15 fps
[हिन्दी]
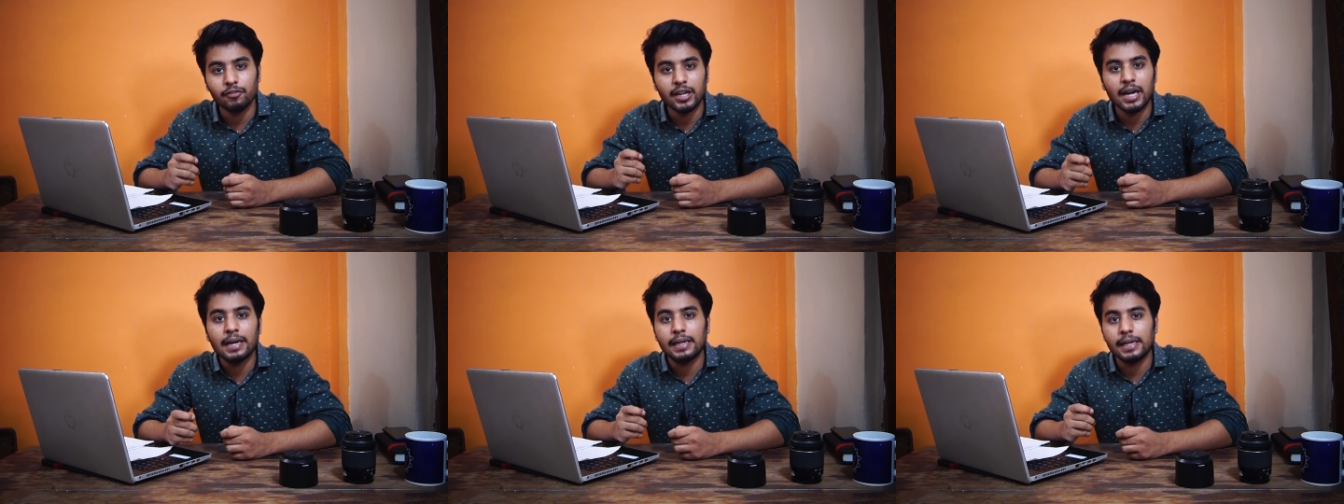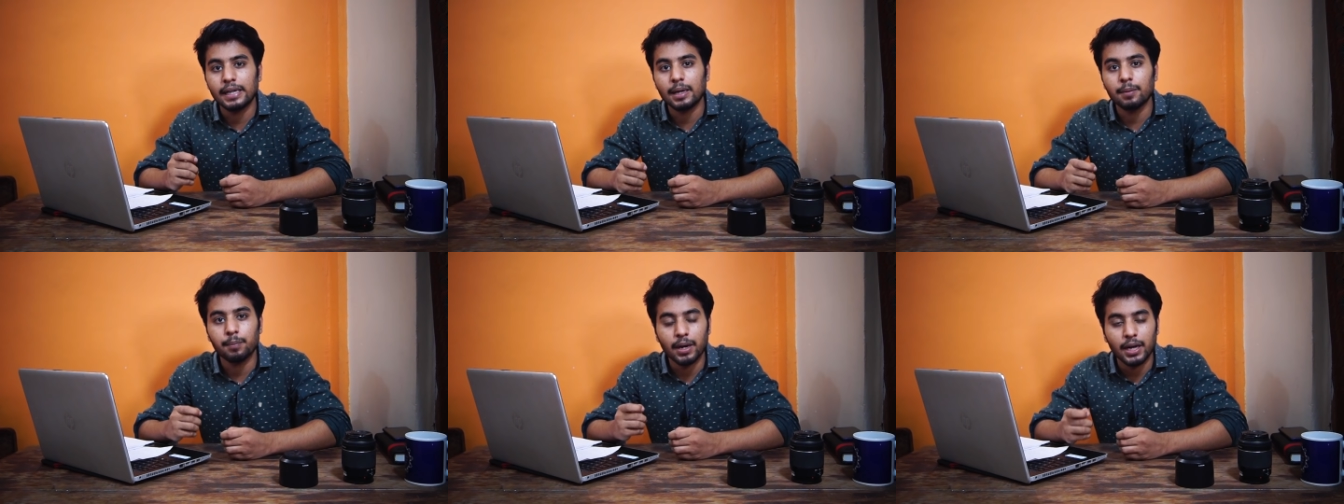वी
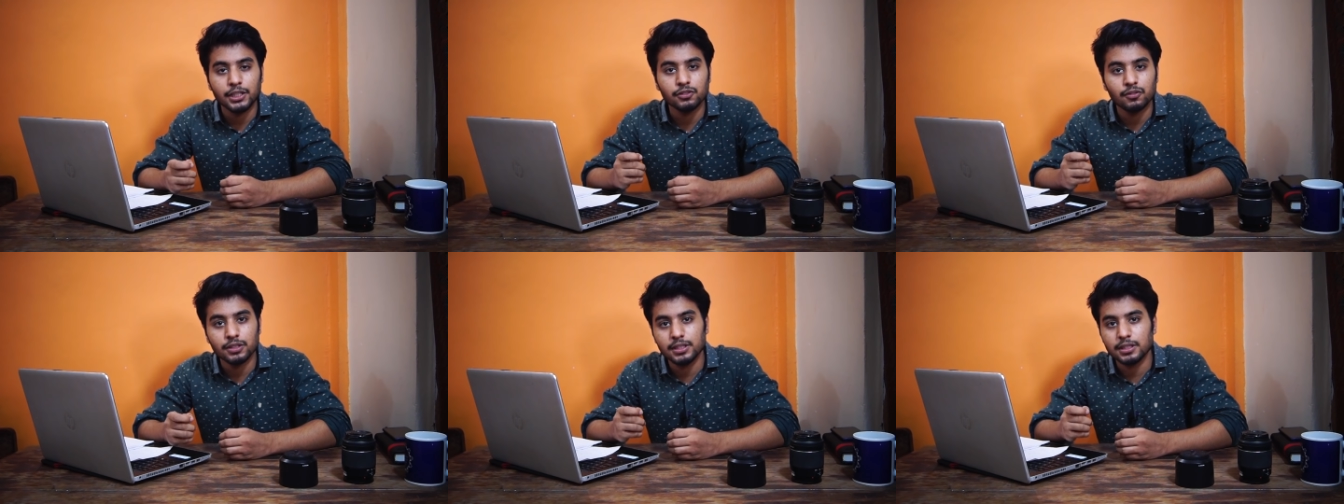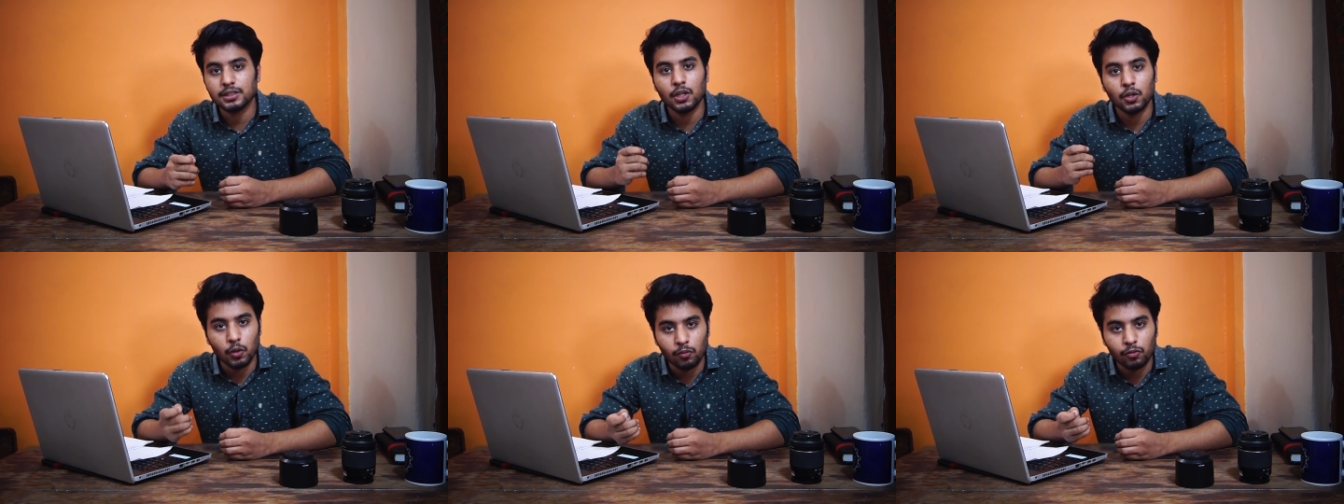के ब्रांच वर्सेज़
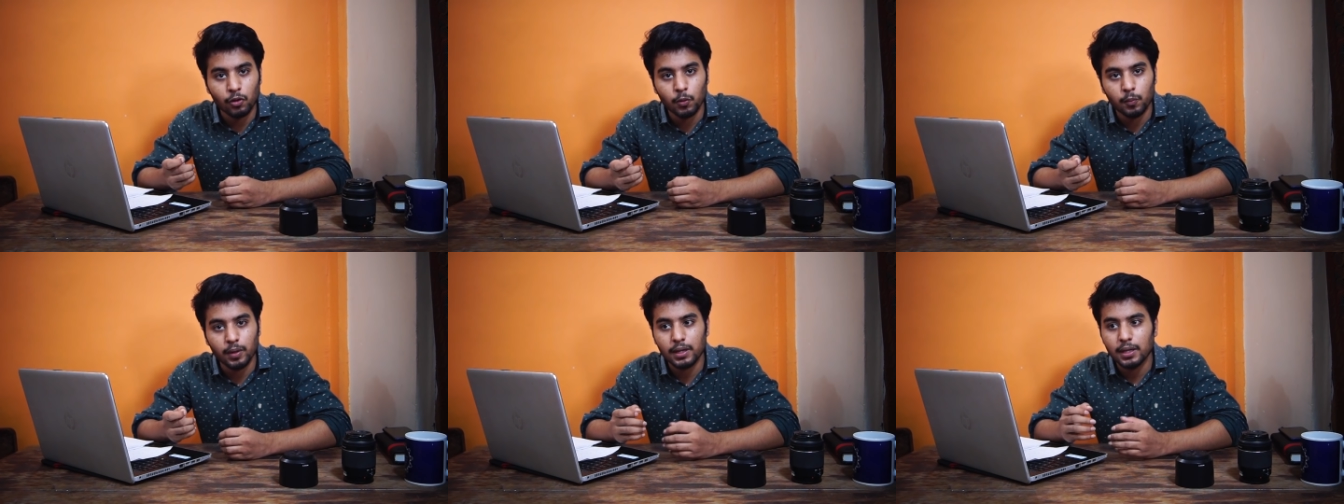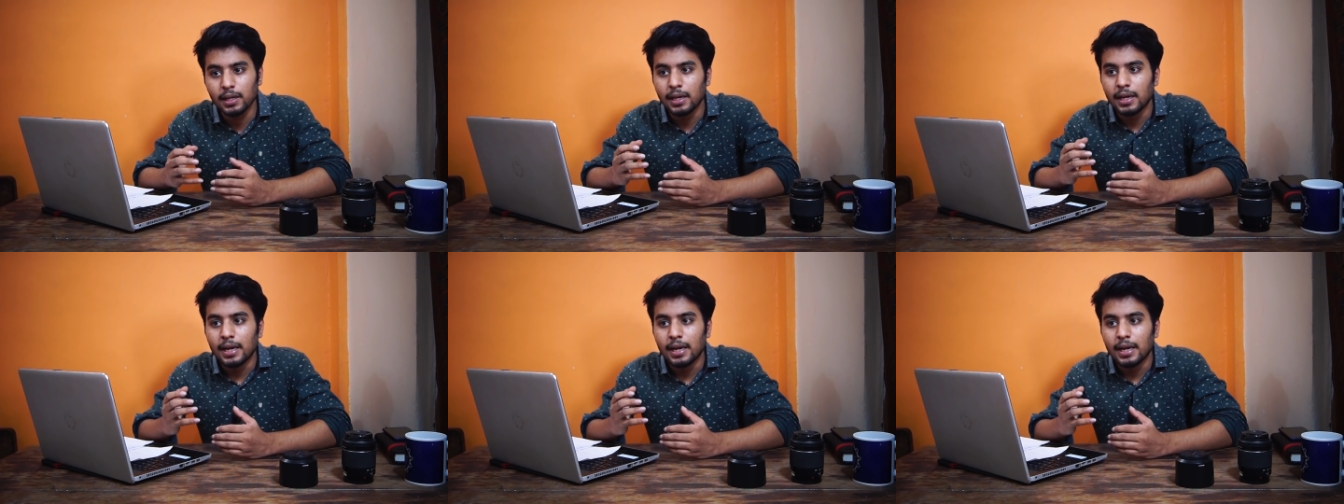कट ऑफ के ऊपर